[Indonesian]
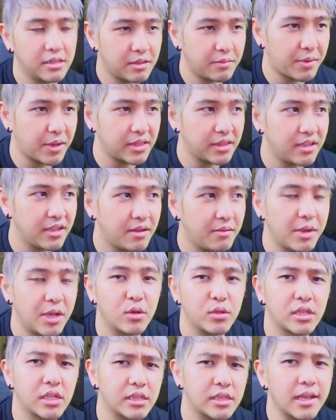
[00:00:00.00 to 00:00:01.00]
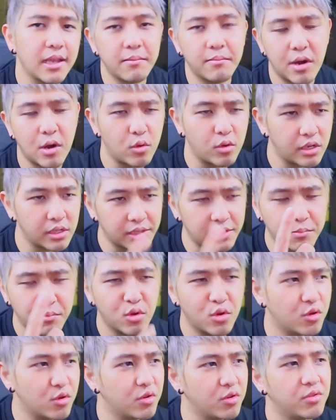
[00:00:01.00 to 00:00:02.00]
tepatnya BOTT mau
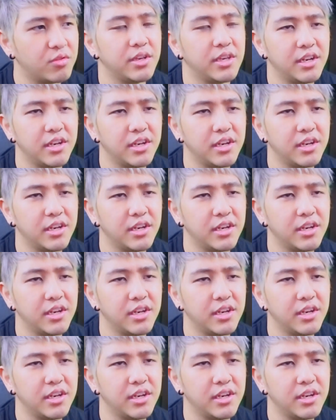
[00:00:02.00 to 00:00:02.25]
ketemu